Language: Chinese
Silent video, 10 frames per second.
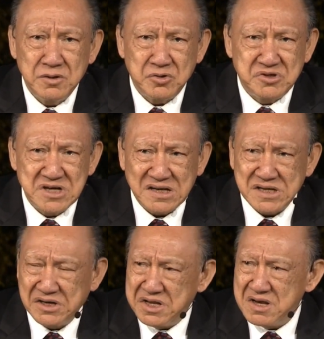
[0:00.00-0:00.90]
就加
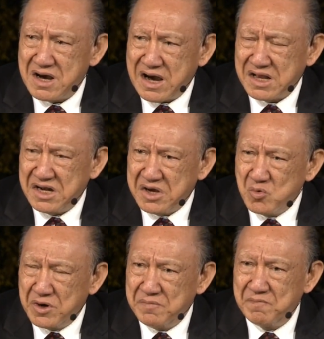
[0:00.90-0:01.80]
上你爱灵
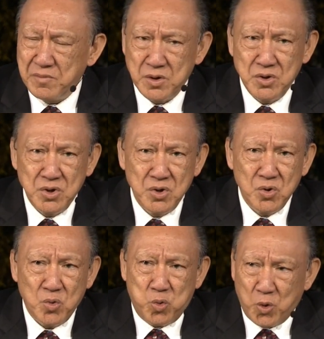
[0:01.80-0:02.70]
魂、
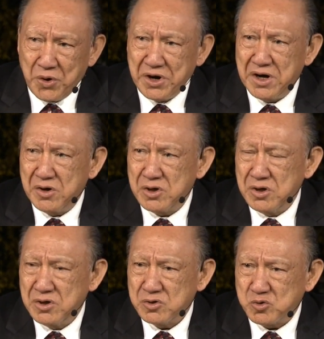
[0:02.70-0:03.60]
火热、
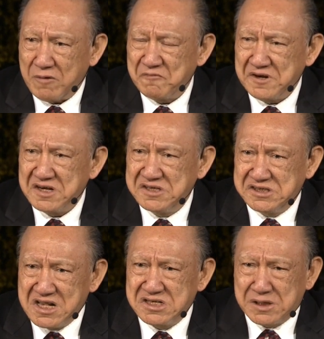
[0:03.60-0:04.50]
传福音的
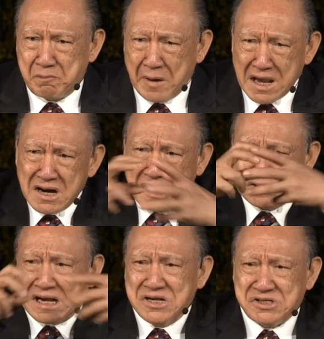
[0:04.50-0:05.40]
心智配合
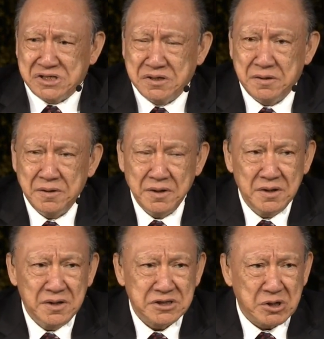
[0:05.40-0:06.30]
在一起，
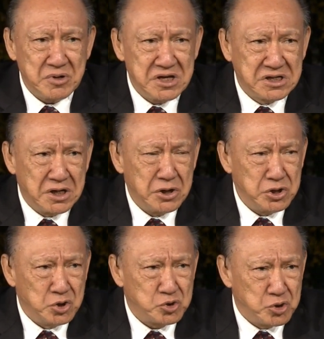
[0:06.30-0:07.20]
成为一个
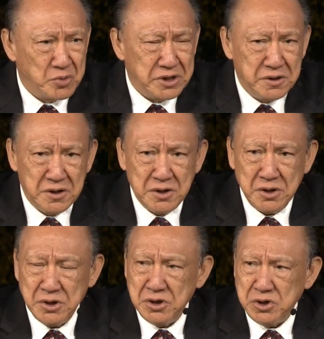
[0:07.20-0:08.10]
有学问
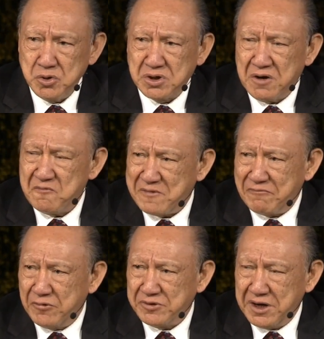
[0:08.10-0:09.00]
又肯发
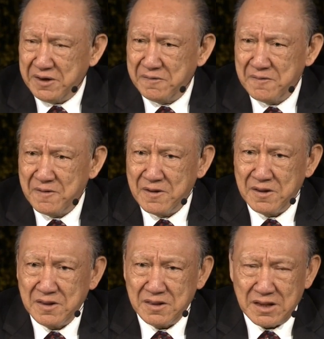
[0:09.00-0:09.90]
疯的人，
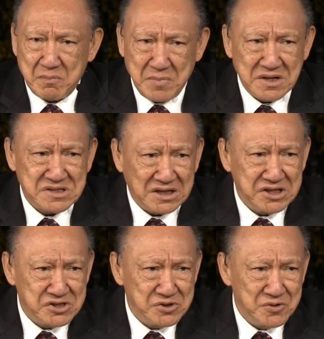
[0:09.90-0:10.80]
来被上
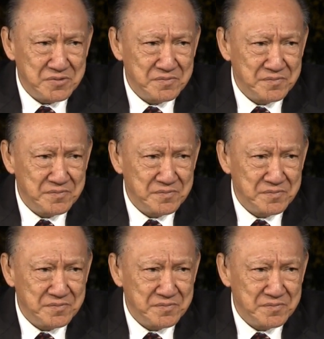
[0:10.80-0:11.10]
帝使用。